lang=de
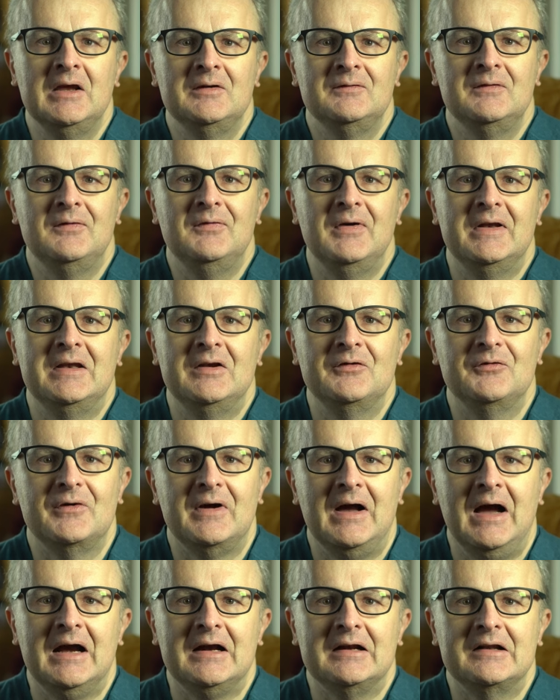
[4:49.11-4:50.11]
wie wir die
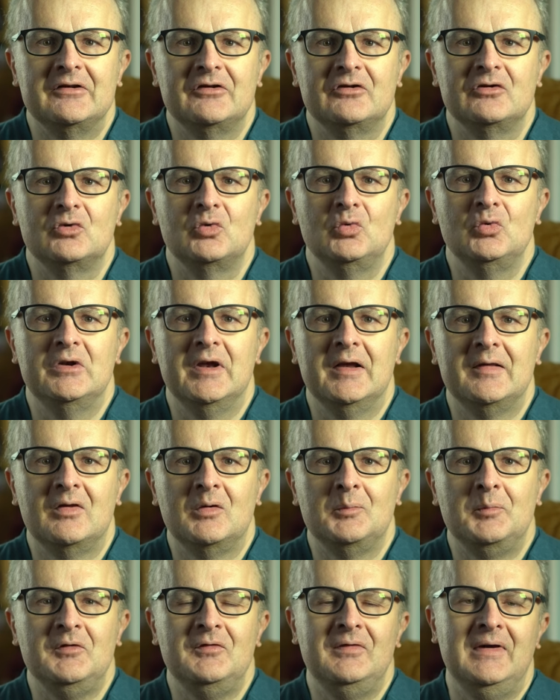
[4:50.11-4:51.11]
fraglichen Güter
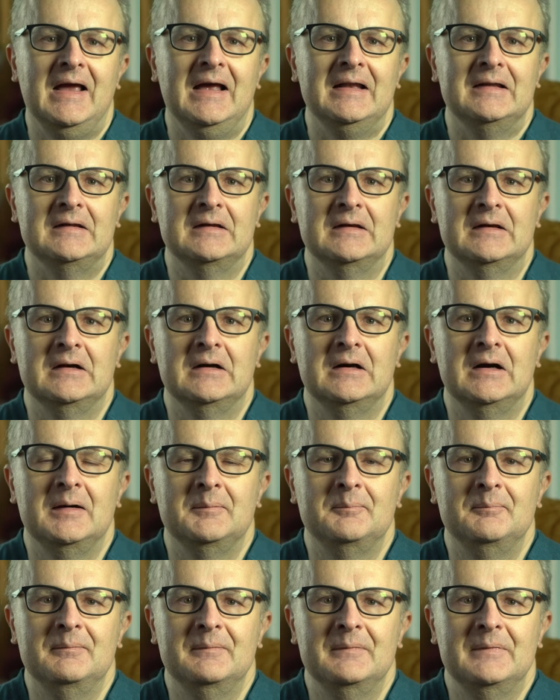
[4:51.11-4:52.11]
zu bewerten
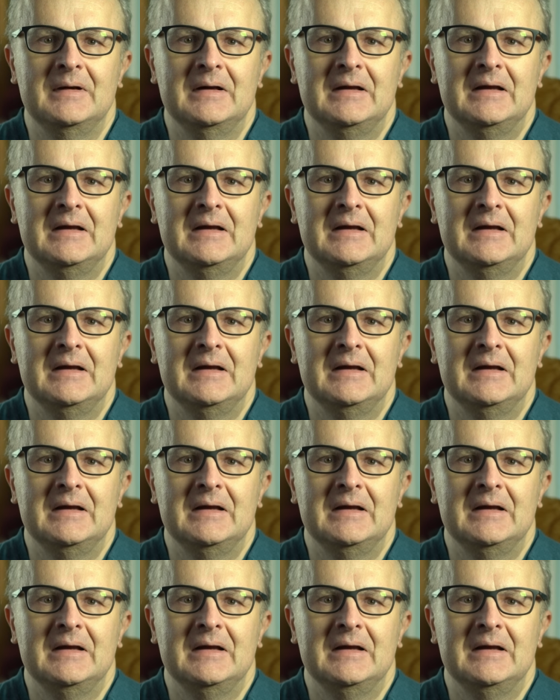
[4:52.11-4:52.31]
haben.